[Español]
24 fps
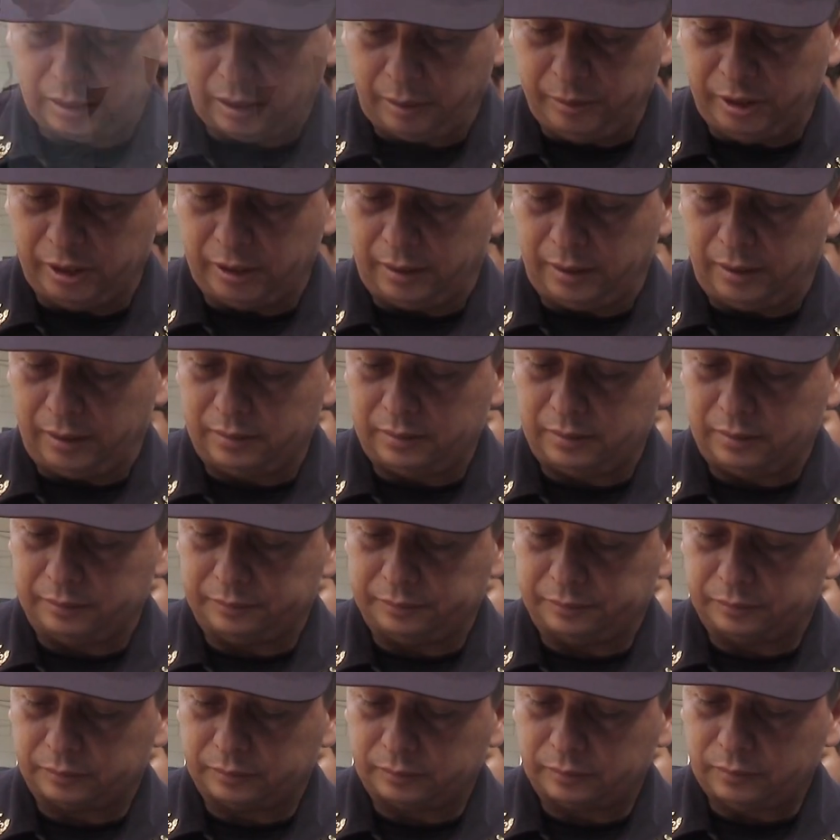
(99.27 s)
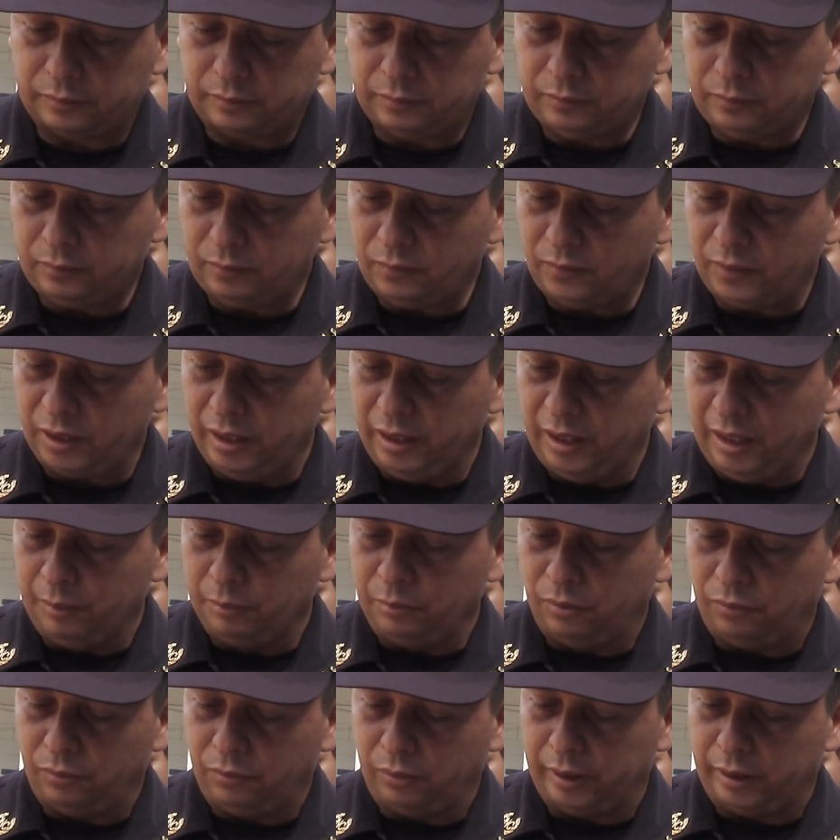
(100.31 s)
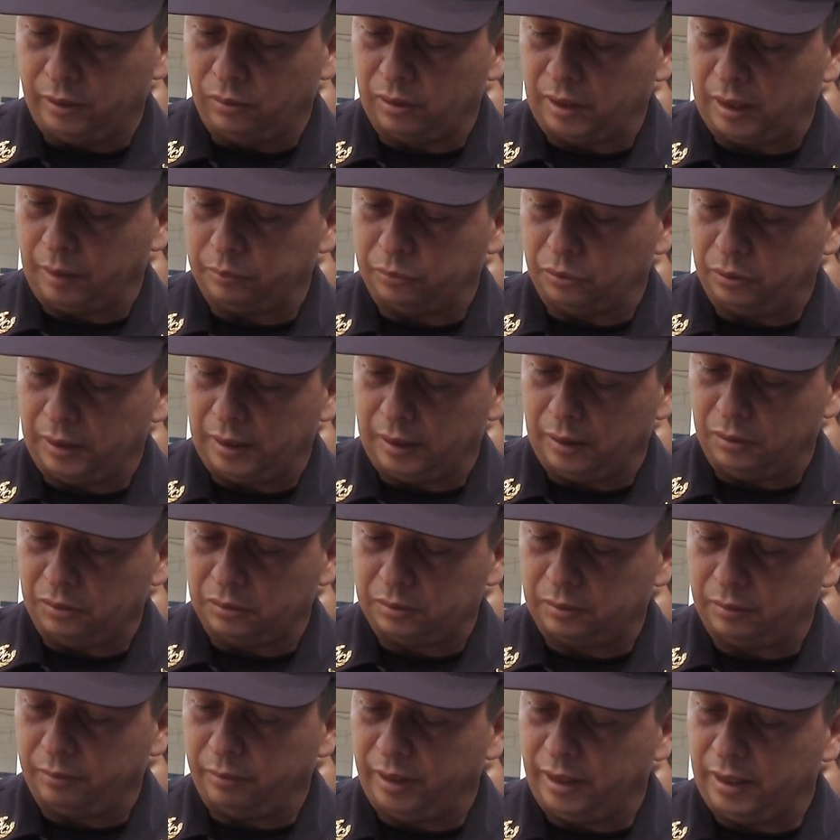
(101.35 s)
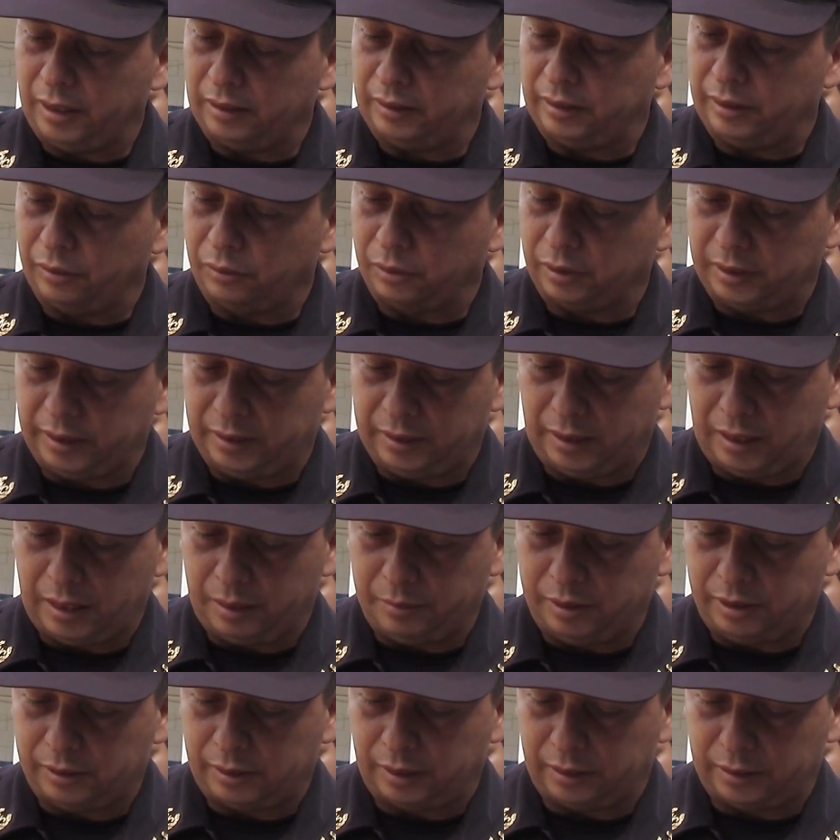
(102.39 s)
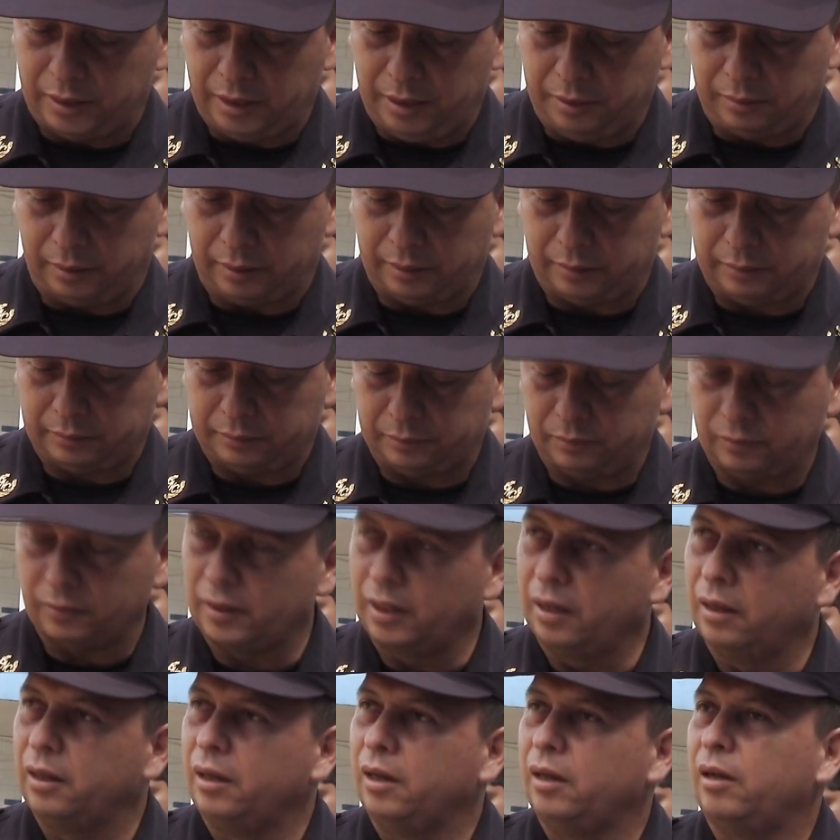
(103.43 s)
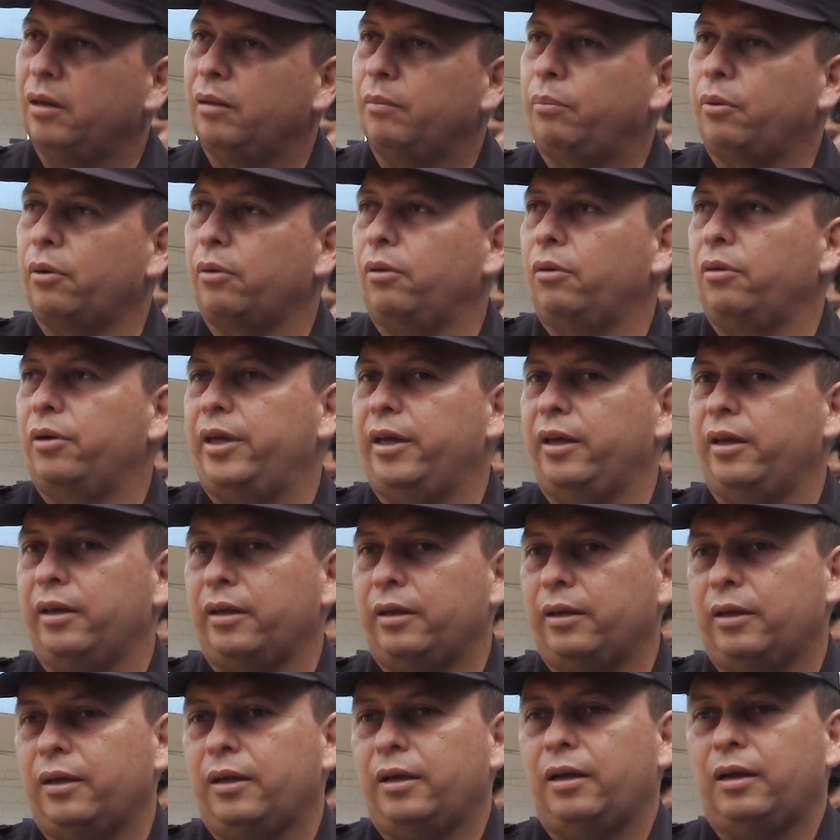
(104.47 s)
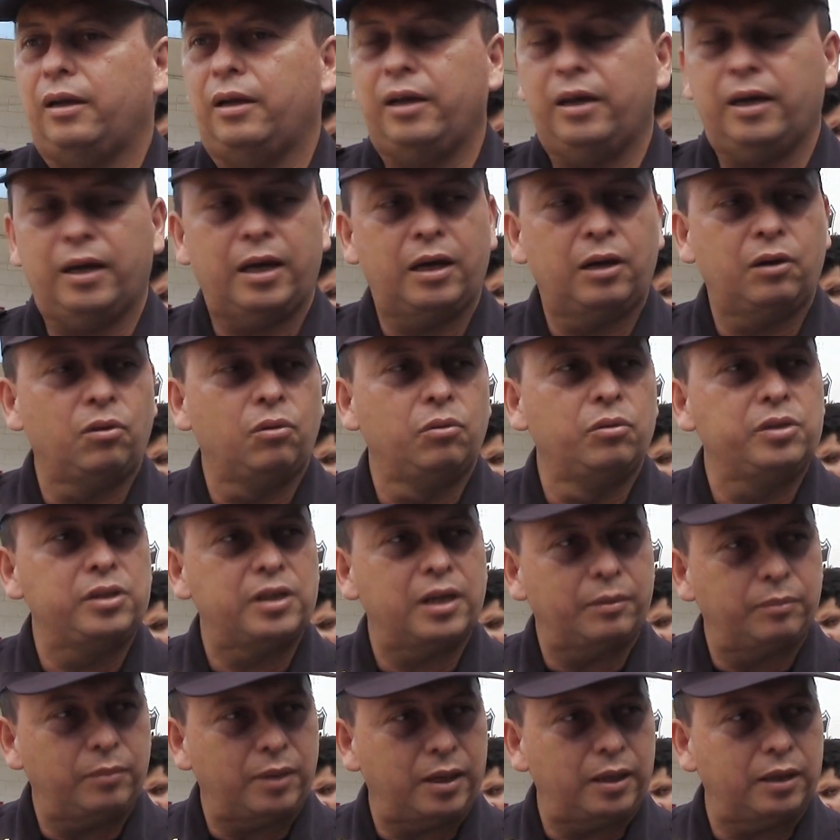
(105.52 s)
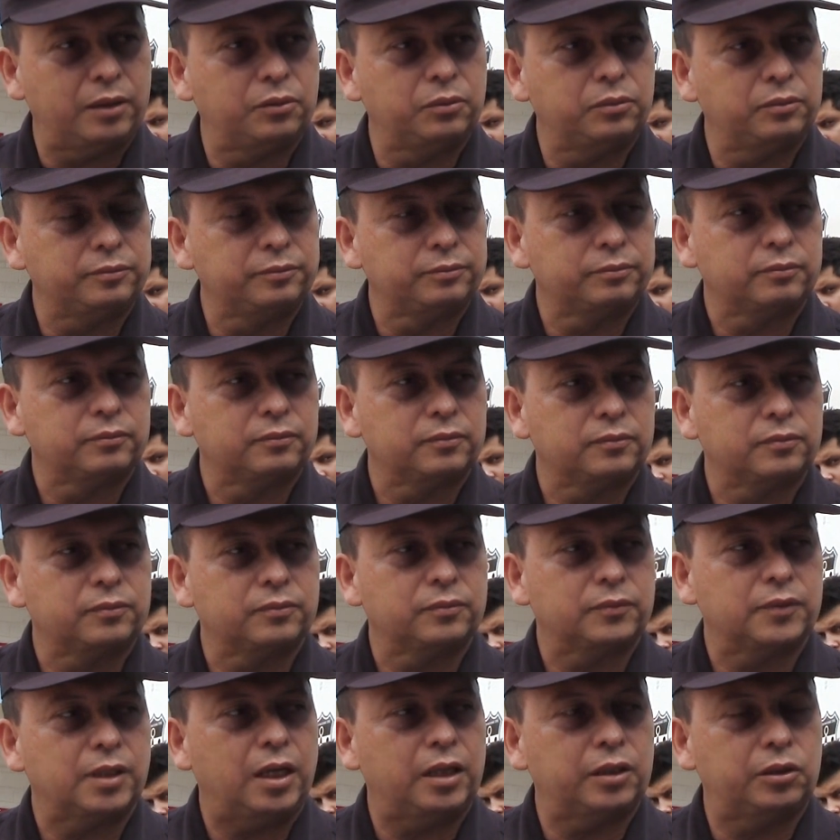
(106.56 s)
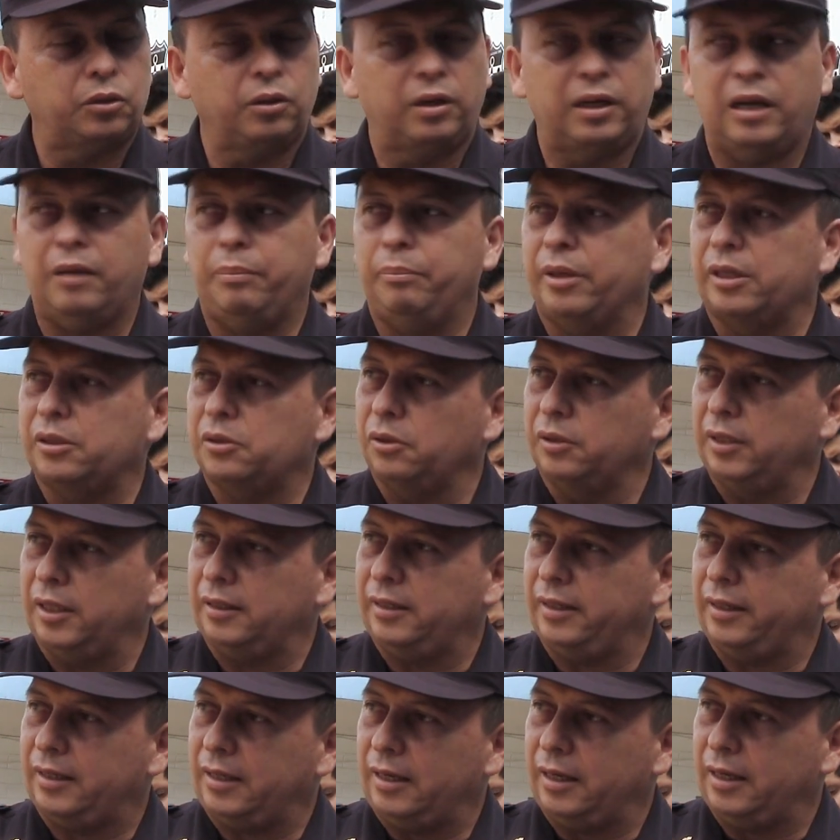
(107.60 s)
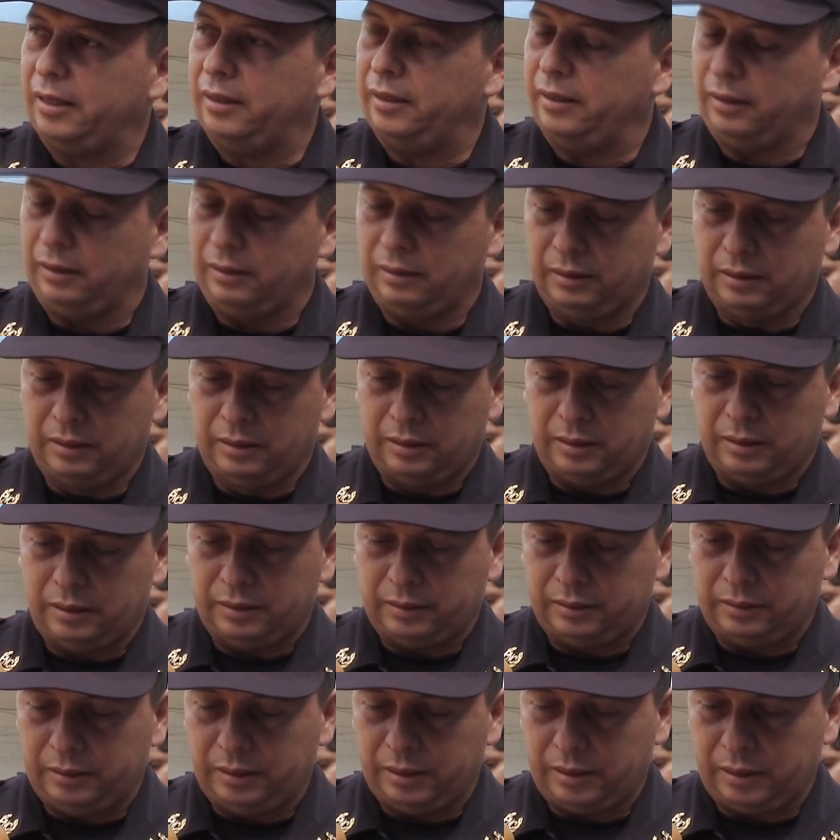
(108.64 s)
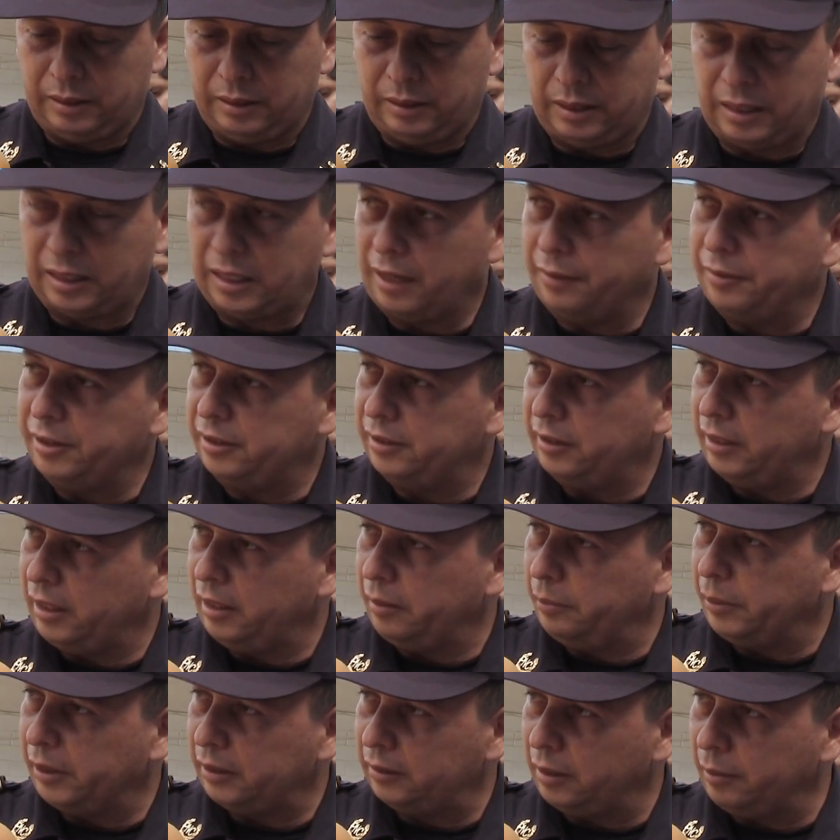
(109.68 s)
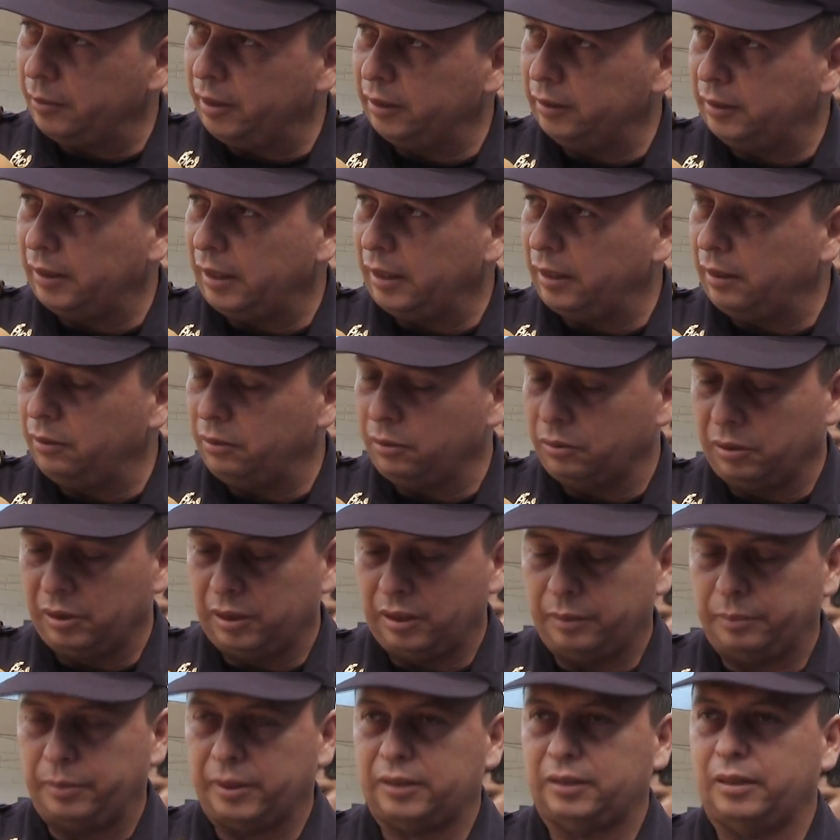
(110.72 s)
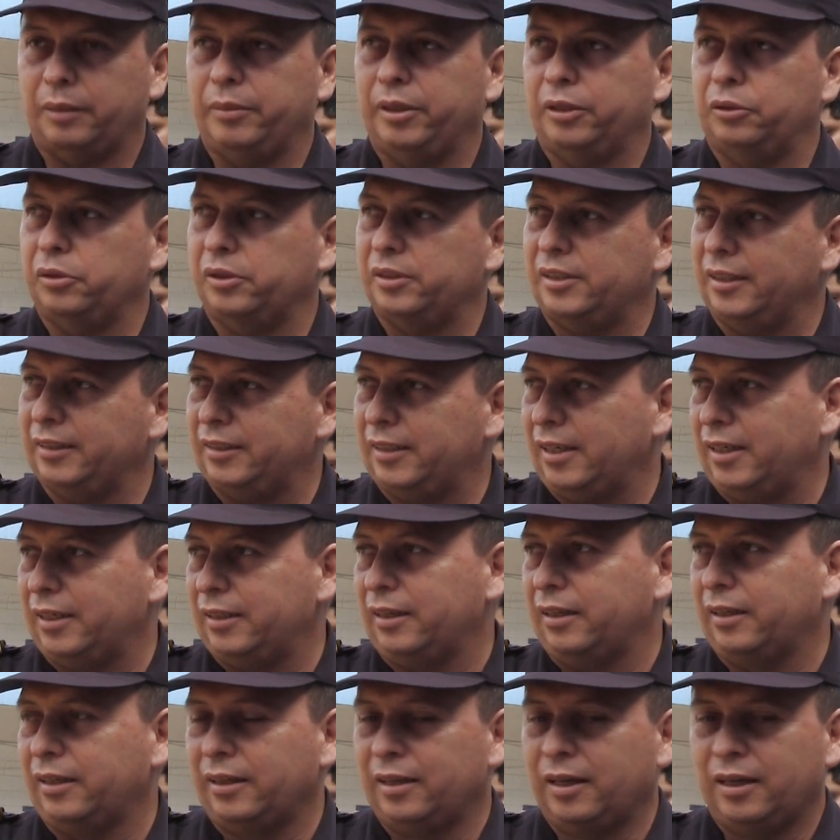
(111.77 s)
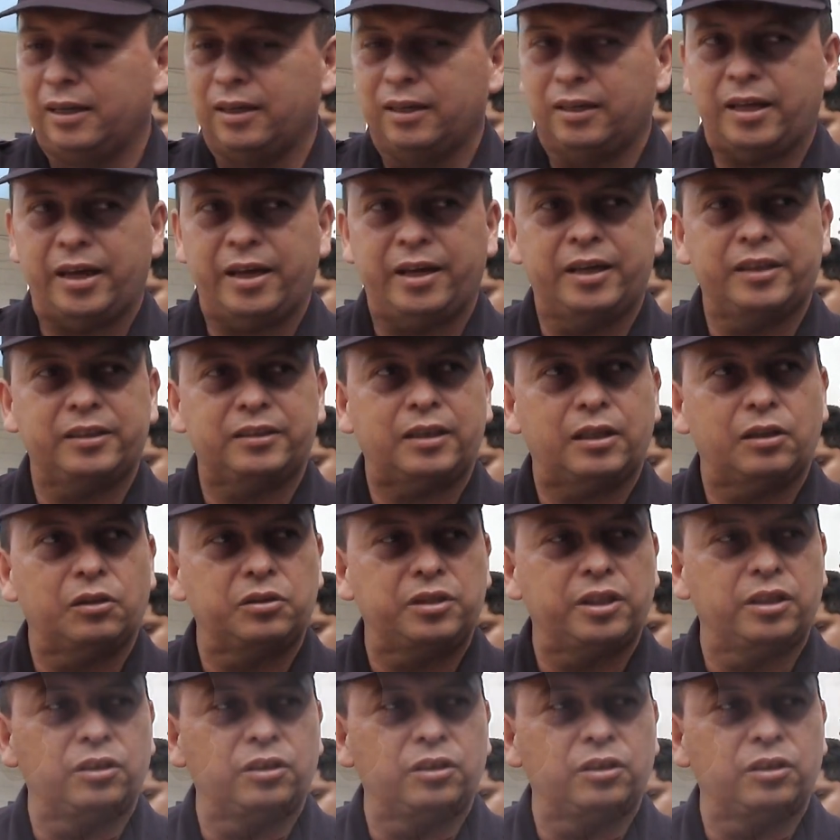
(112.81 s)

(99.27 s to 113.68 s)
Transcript: criminales y ambos fueron capturados mediante orden administrativa, por lo que le hago un llamado a todas las personas de acá de la cabecera departamental o el departamento de Santa Ana, que hayan estado